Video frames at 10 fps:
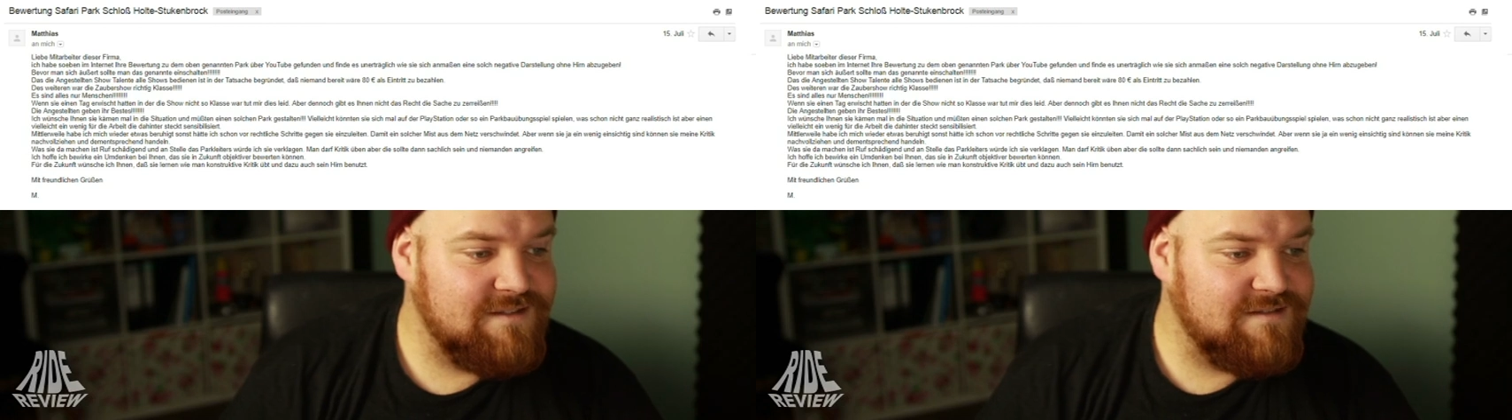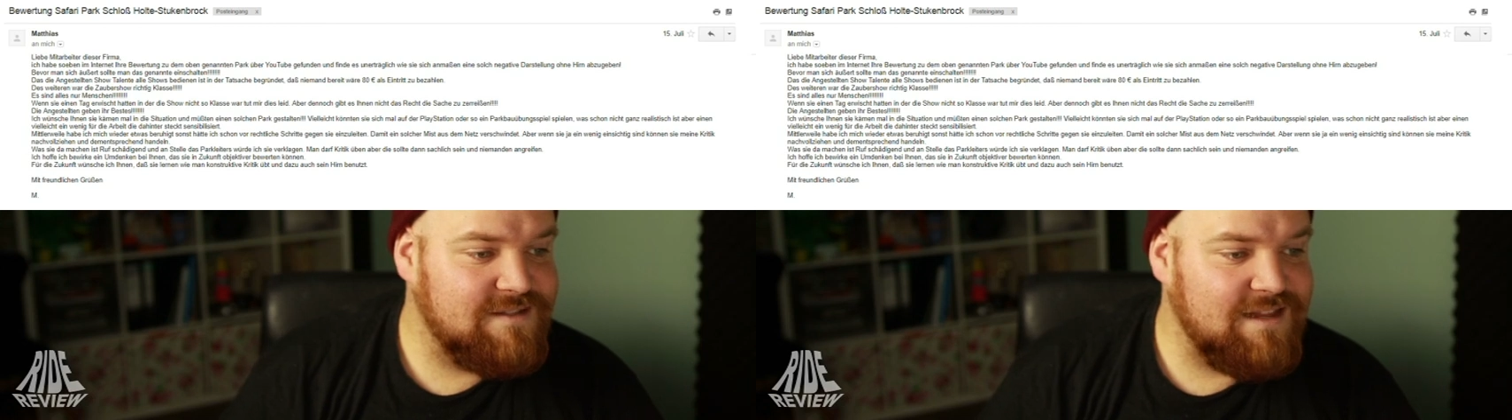
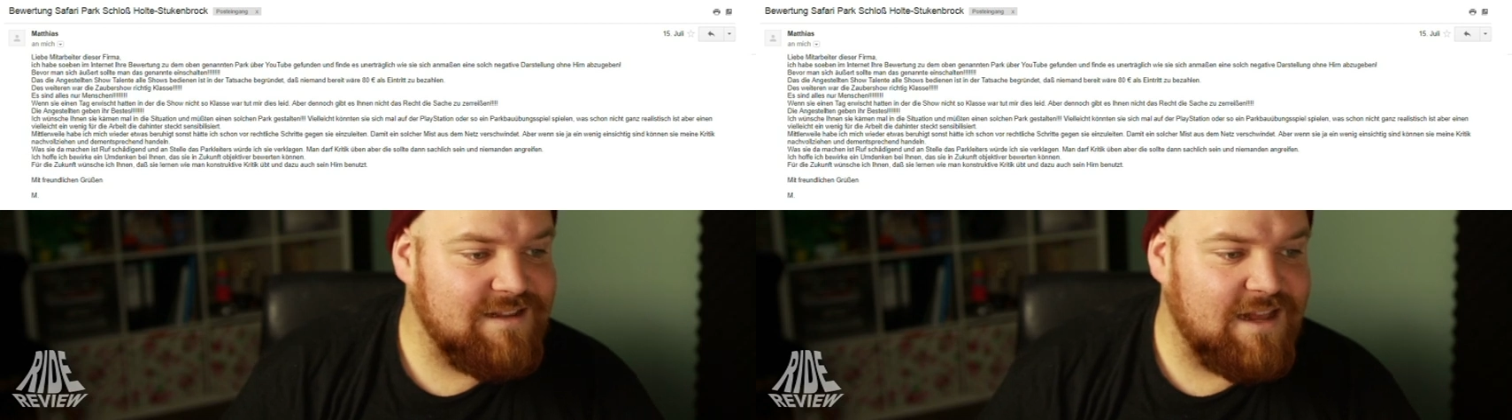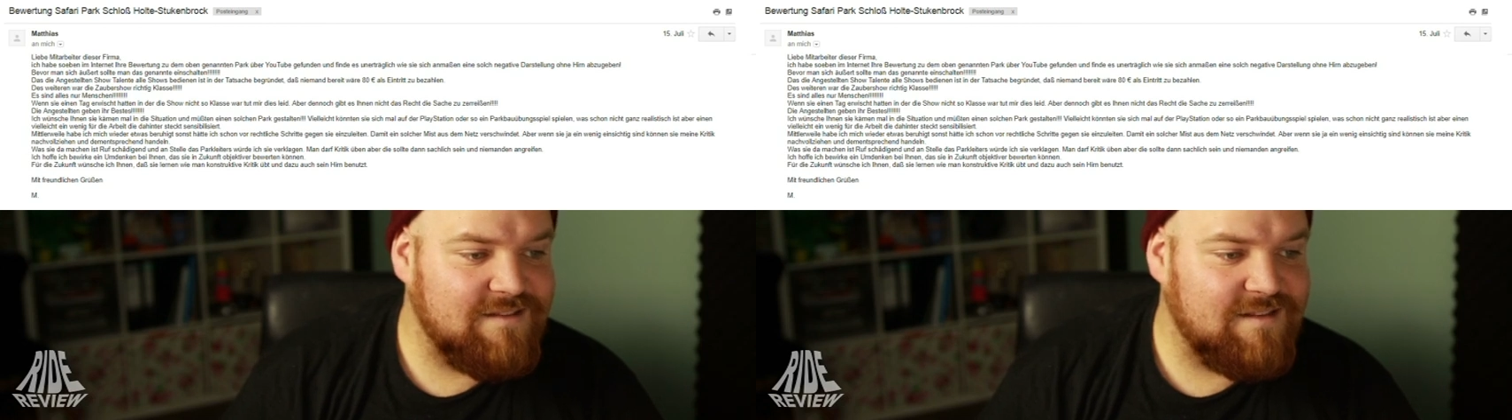ist in
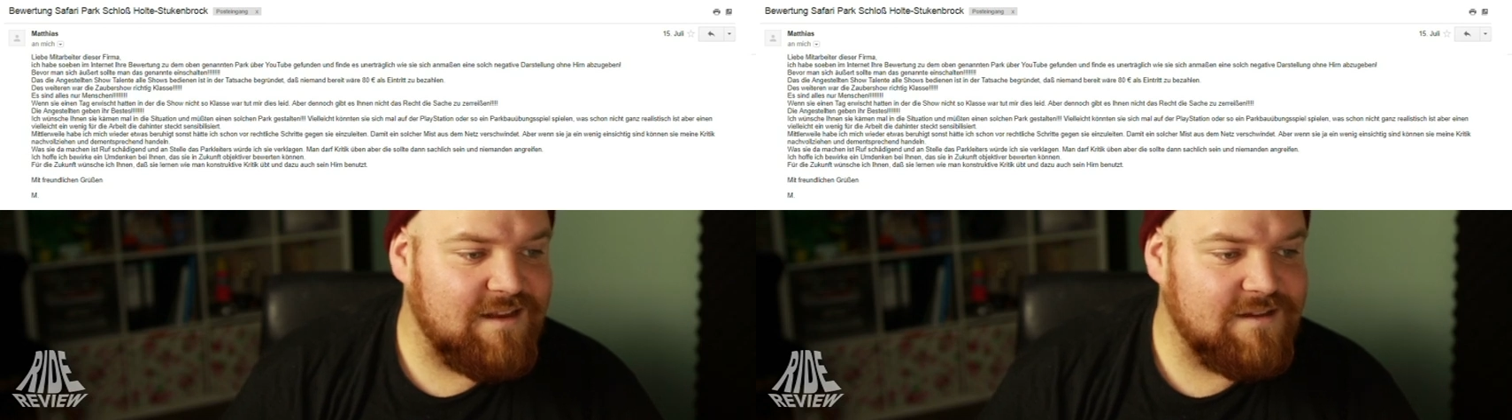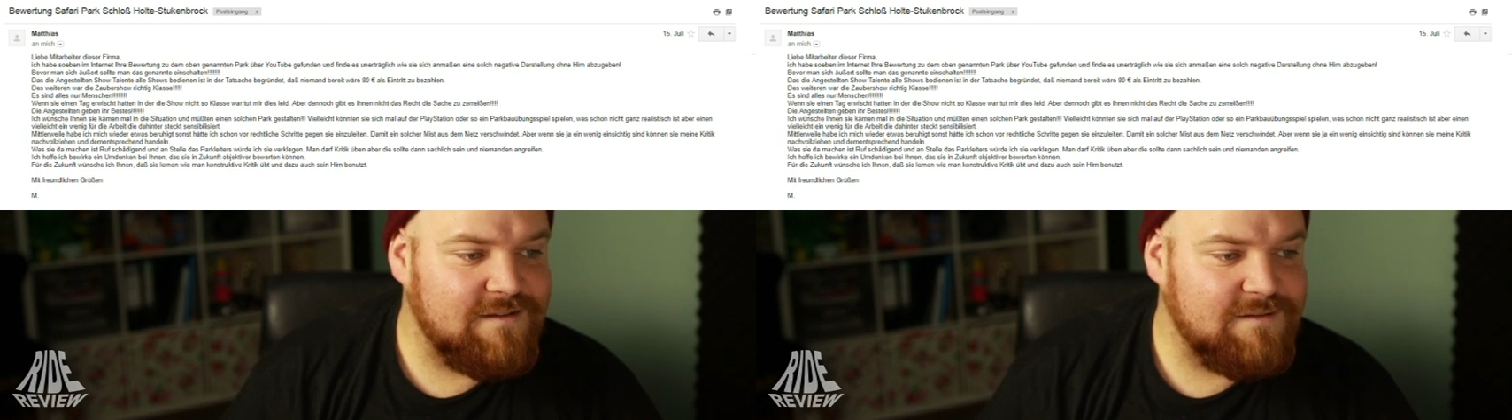der
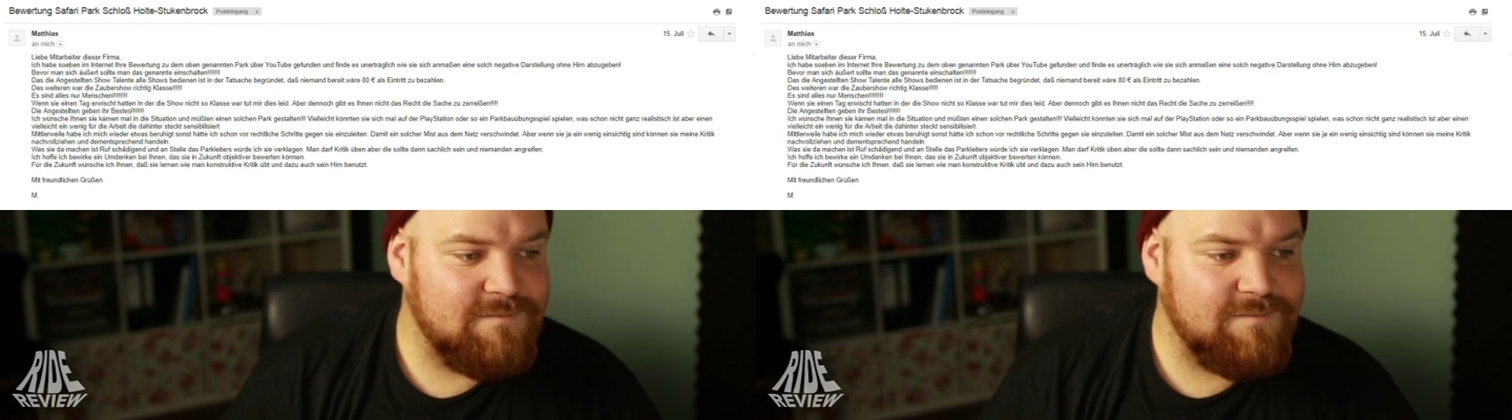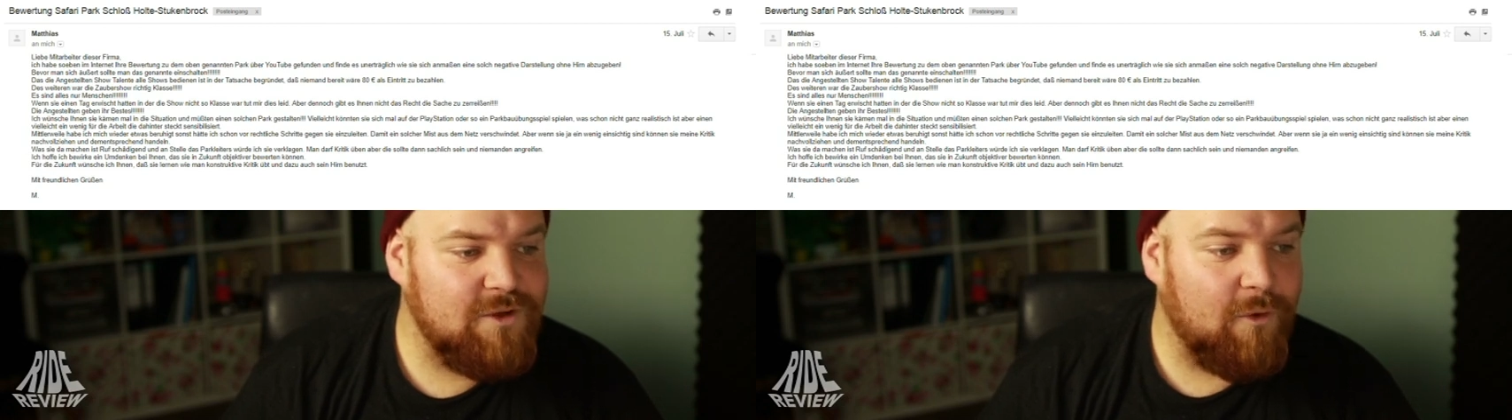Tatsache
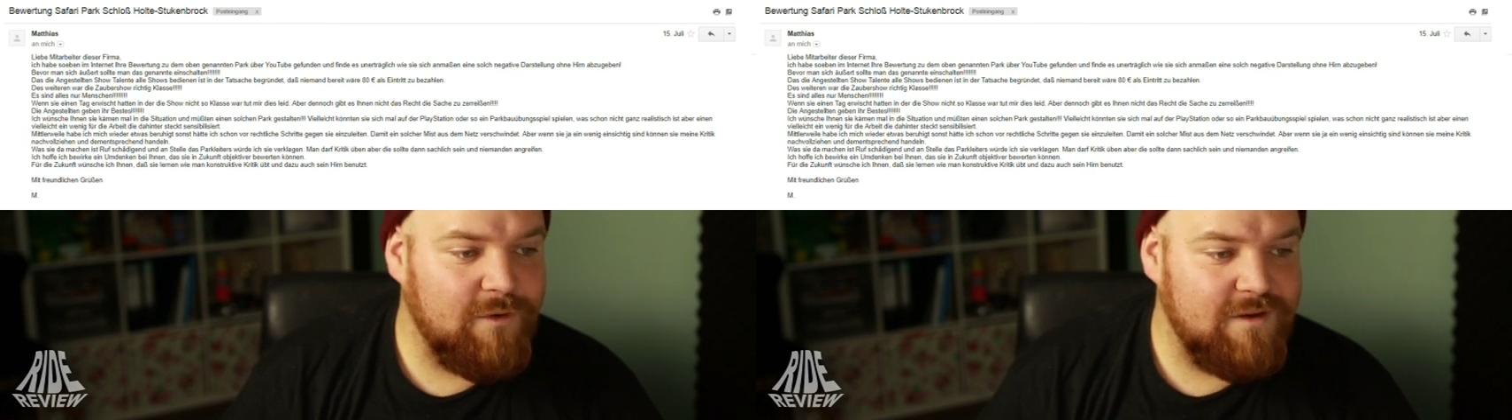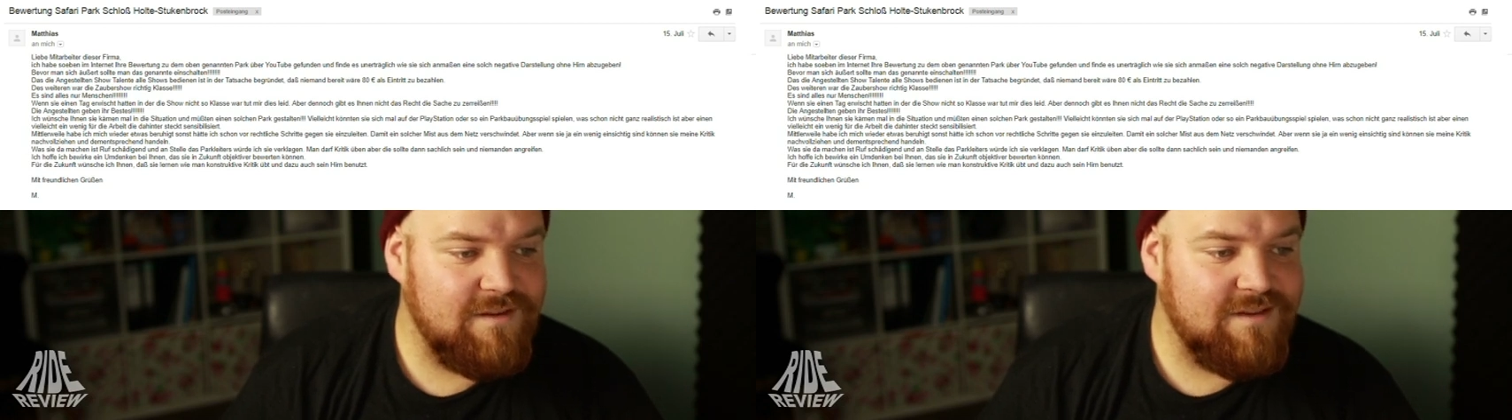
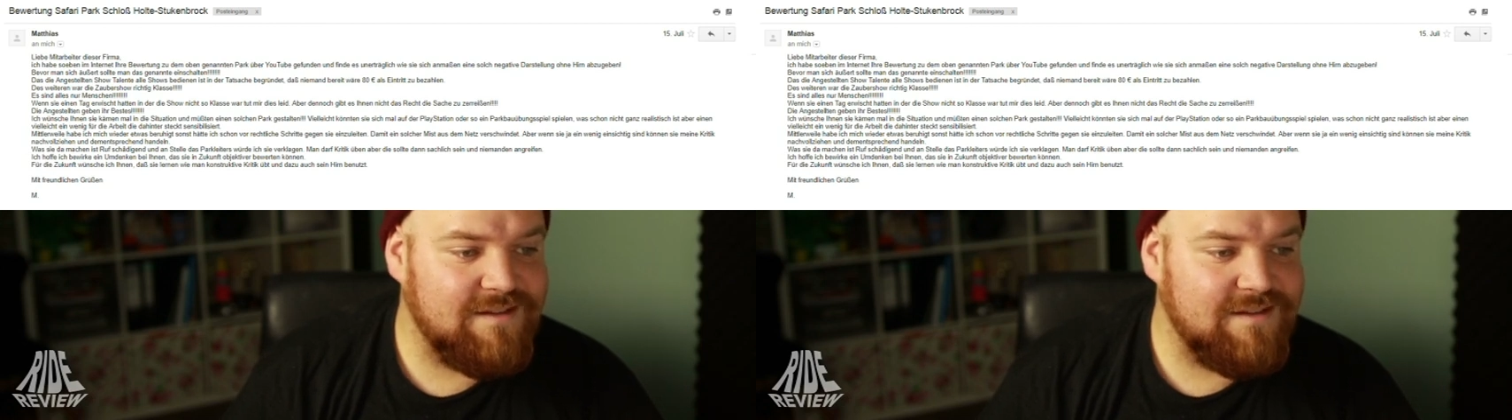begründet,